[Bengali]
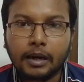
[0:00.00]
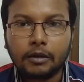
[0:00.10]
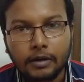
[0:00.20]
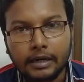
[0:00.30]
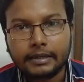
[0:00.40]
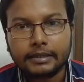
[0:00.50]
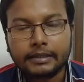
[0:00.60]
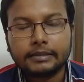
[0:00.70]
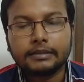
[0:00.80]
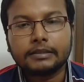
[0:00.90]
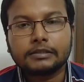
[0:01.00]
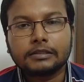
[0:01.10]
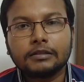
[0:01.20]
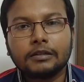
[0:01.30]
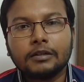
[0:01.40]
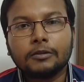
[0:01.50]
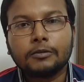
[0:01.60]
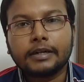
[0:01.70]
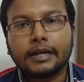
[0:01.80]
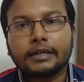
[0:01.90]
ভালো কন্টেন্টই দিয়েছেন তো
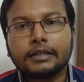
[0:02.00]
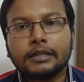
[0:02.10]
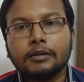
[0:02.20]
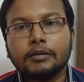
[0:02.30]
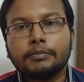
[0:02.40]
এটা একটা